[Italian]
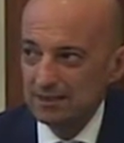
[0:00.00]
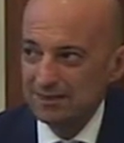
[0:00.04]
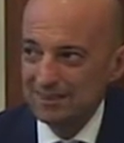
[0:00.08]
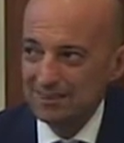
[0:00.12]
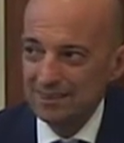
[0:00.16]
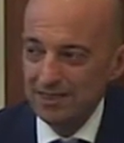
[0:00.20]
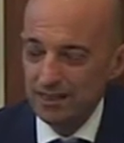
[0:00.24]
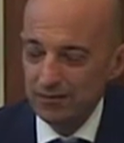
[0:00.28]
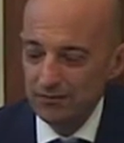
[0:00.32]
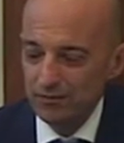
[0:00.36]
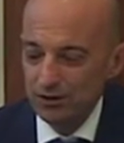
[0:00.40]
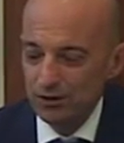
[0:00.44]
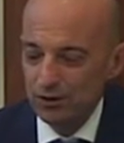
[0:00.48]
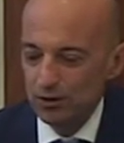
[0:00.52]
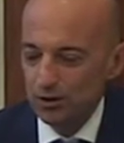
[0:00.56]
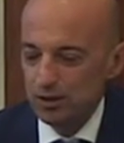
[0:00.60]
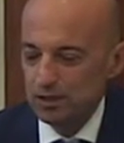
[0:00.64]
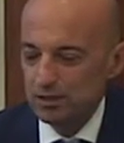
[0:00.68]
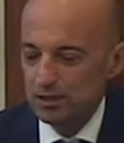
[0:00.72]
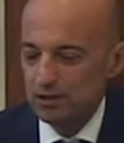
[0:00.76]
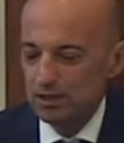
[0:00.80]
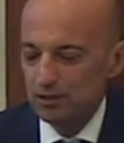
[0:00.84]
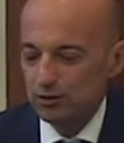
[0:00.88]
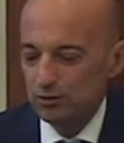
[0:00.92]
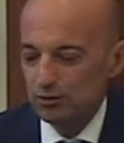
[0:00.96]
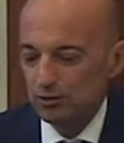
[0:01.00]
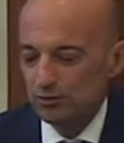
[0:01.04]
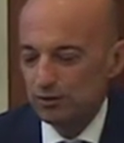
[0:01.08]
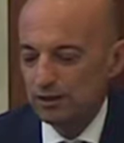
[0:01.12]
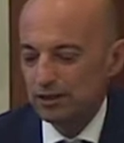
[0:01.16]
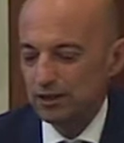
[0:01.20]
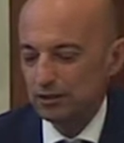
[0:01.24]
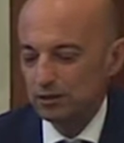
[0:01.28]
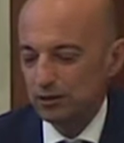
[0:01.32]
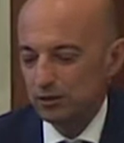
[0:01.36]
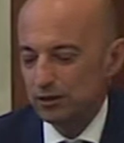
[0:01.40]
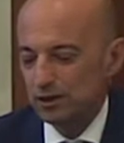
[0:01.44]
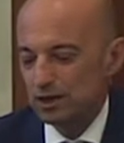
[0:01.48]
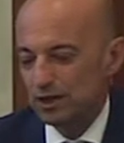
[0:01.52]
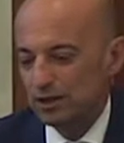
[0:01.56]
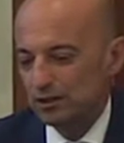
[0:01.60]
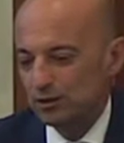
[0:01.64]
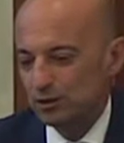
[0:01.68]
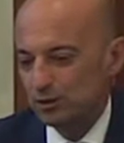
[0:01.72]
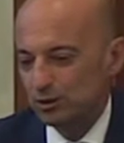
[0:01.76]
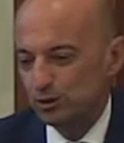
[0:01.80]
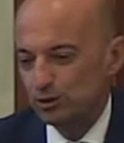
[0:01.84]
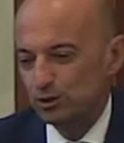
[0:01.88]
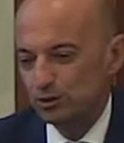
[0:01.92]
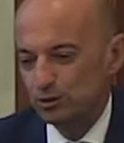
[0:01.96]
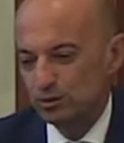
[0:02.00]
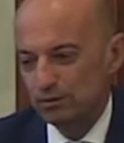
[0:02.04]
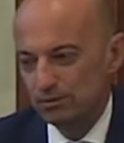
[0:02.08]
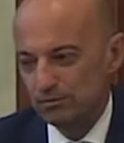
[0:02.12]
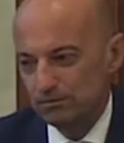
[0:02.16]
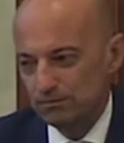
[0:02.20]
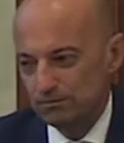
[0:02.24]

se è vero che è stato fatto tanto,